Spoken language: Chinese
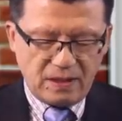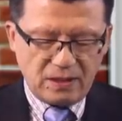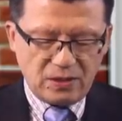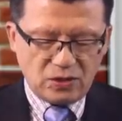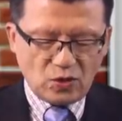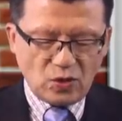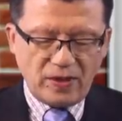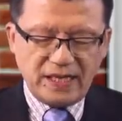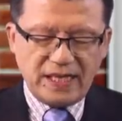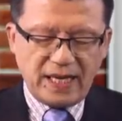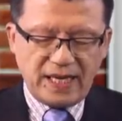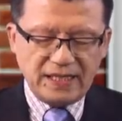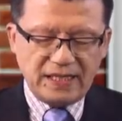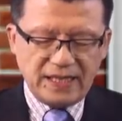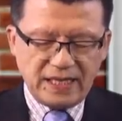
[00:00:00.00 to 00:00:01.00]
所谓银
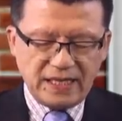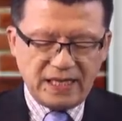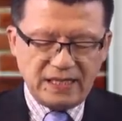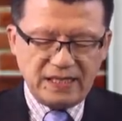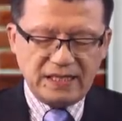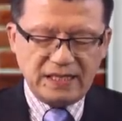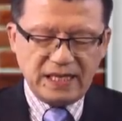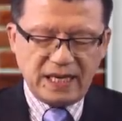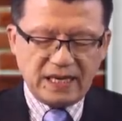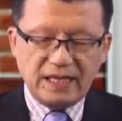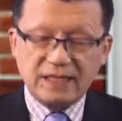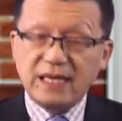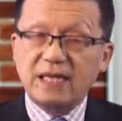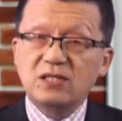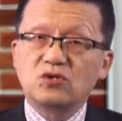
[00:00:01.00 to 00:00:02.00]
行欺诈、电信欺诈，
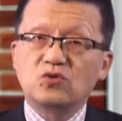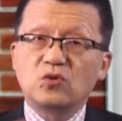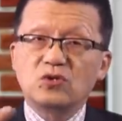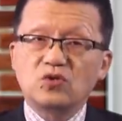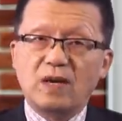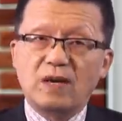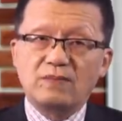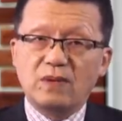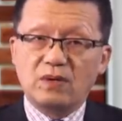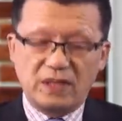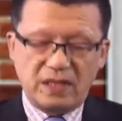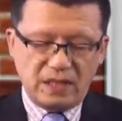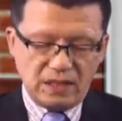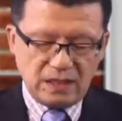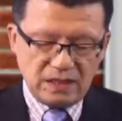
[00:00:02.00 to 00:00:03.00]
刚才是说串谋，
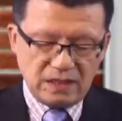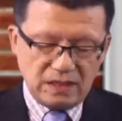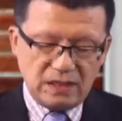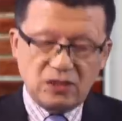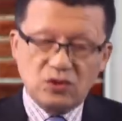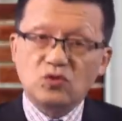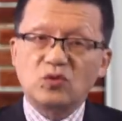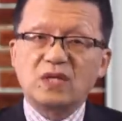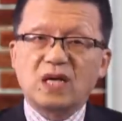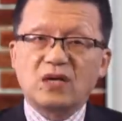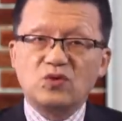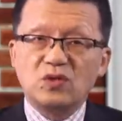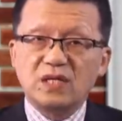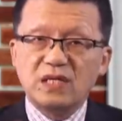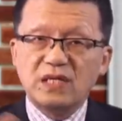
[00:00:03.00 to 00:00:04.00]
那个是说等
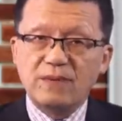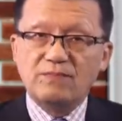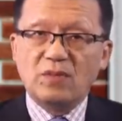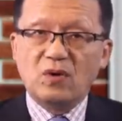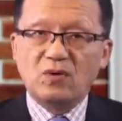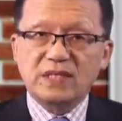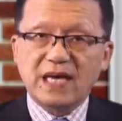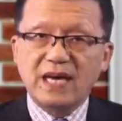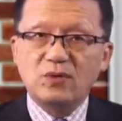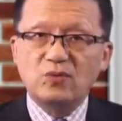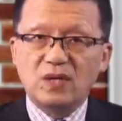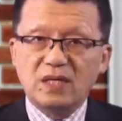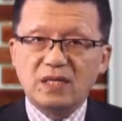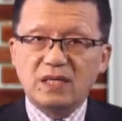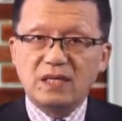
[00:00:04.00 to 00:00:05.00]
于是阴谋，参
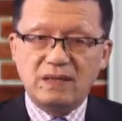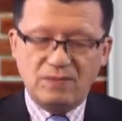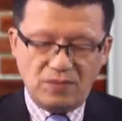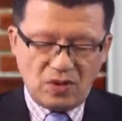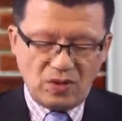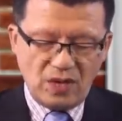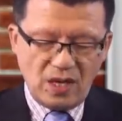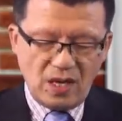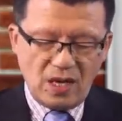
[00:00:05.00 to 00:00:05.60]
与了这个阴谋。